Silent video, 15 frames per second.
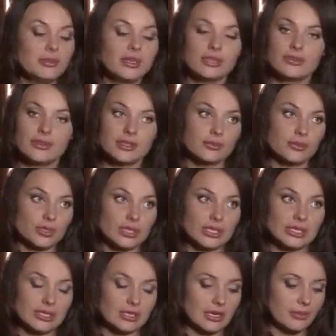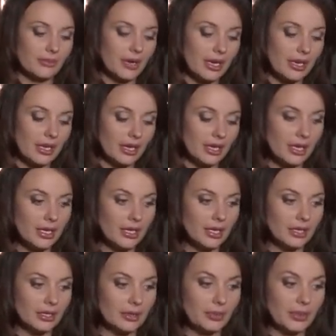имеют возможности нормально
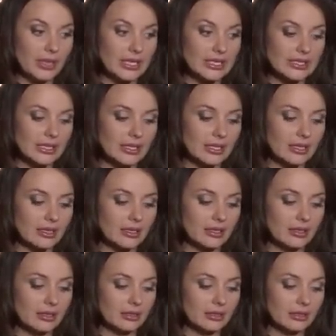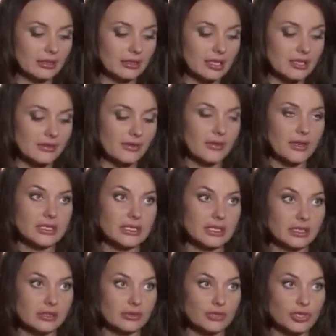и полноценно э,
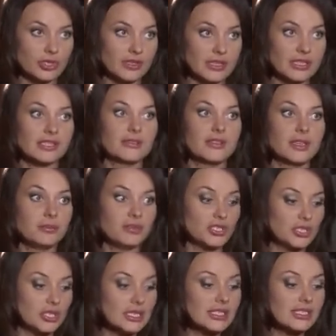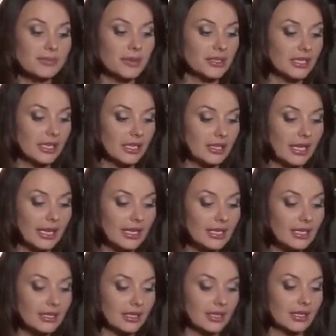развиваться и осуществлять свои мечты, несмотря на
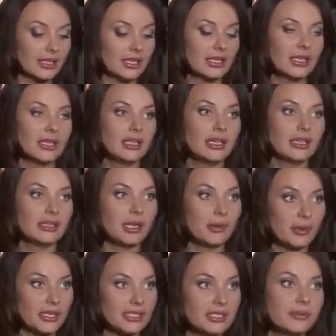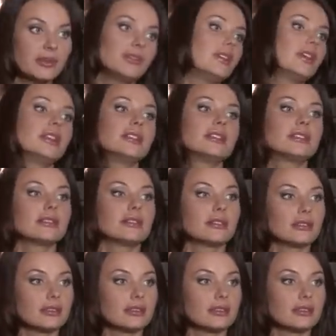это, необходимо верить